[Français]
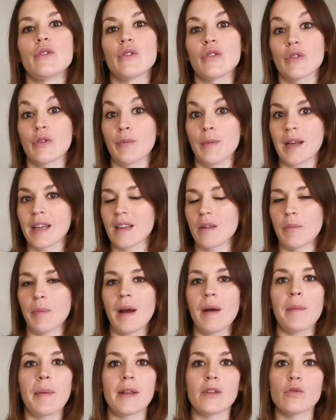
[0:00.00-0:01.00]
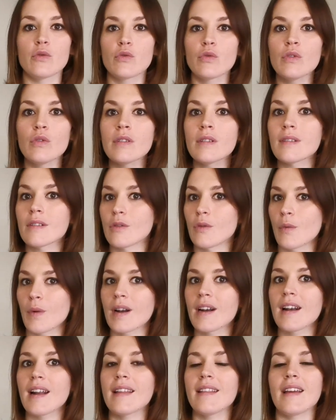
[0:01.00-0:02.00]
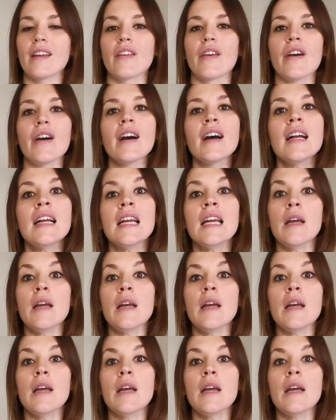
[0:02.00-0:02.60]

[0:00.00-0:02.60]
ne, se maquillent pas, pas du tout, loin de là d'ailleurs.